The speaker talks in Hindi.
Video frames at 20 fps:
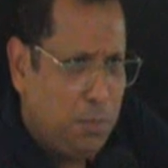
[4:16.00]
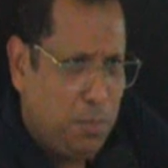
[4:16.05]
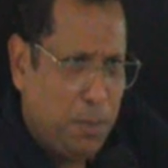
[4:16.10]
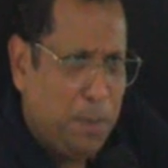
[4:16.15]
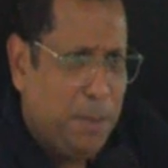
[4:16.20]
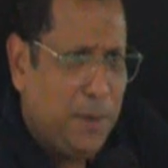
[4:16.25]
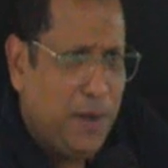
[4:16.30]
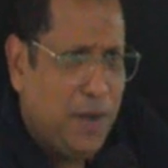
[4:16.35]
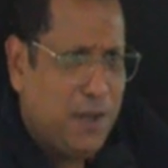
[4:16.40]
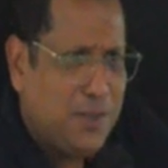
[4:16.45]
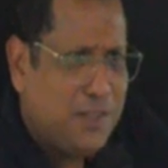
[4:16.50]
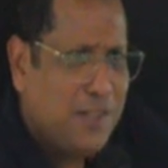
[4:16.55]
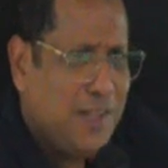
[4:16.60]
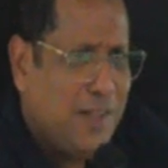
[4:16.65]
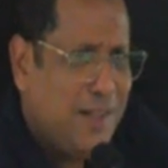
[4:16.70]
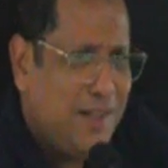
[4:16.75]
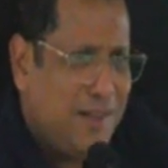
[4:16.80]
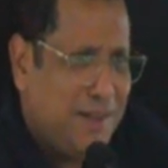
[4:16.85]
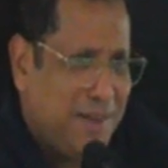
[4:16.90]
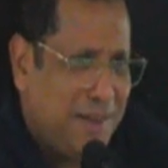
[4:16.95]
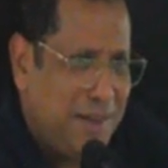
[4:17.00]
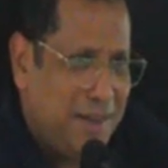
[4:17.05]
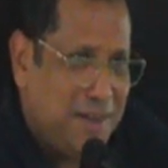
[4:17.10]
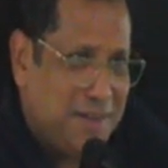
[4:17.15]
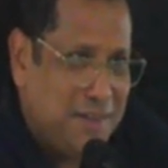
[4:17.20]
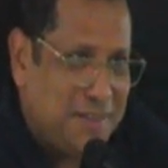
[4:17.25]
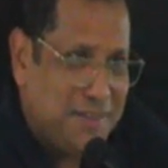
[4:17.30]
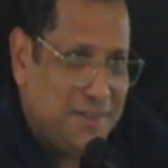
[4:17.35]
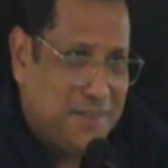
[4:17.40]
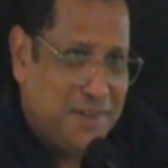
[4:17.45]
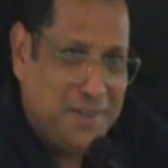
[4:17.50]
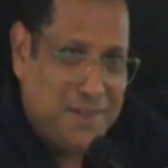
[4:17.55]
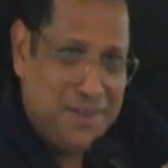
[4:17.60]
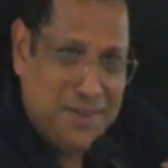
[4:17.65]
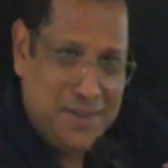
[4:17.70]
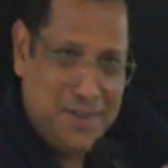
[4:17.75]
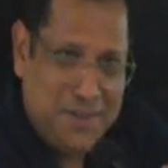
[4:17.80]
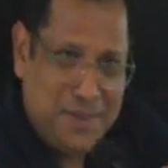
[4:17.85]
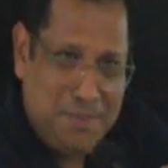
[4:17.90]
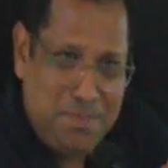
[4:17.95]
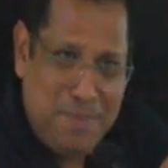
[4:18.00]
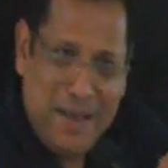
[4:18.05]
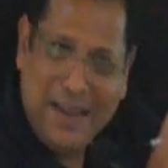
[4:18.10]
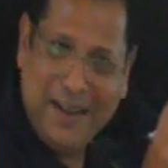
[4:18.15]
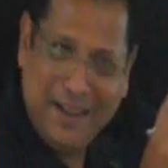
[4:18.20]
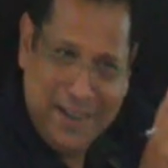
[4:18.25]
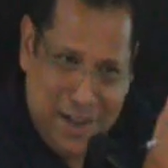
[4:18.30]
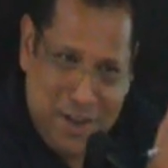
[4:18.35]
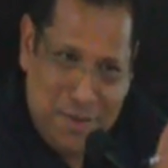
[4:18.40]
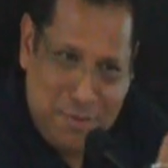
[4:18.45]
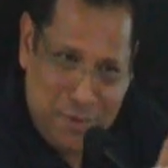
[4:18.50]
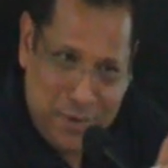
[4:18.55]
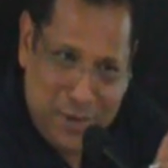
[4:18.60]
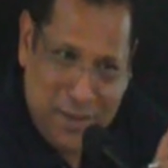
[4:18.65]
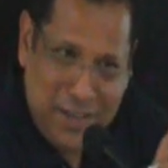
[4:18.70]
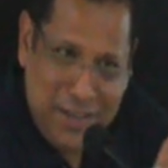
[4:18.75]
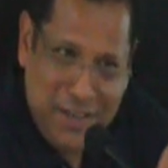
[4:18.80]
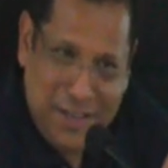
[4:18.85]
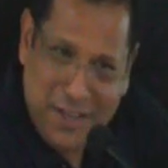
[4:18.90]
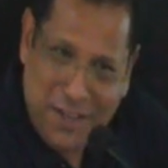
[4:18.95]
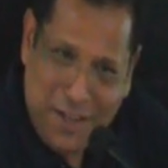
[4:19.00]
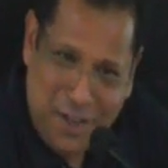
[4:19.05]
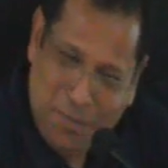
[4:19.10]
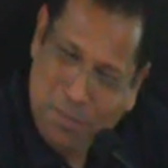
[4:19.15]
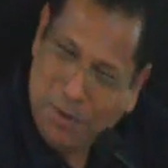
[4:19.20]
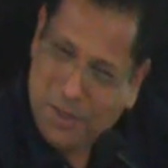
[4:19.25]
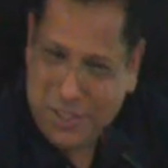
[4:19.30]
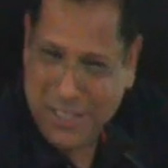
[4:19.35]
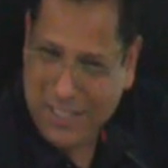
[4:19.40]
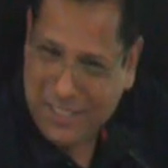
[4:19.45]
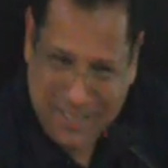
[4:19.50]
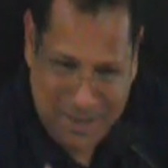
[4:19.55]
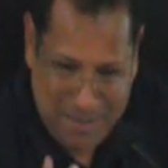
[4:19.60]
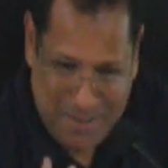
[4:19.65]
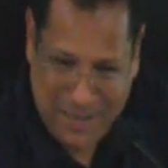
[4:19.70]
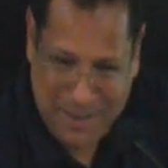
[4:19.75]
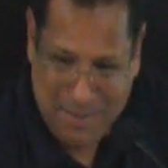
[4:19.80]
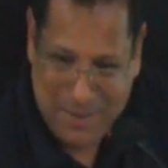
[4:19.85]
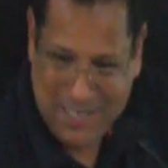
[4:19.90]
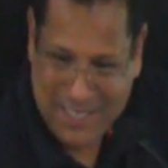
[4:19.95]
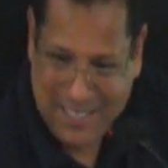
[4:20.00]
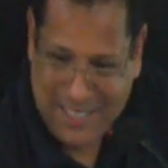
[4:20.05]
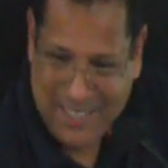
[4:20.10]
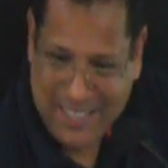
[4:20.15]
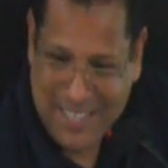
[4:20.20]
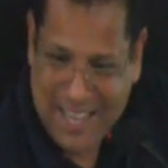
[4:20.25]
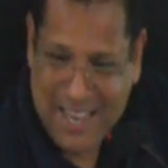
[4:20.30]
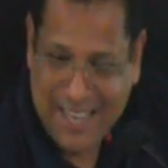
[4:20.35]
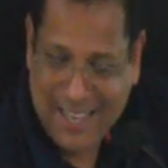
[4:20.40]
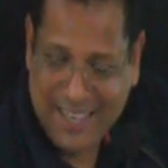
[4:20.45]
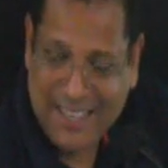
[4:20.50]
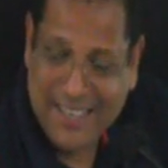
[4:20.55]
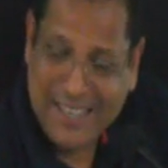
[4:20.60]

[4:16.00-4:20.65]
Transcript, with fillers: पॉपुलर सा एक पैराग्राफ है हर बच्चा इसके बारे में जानता है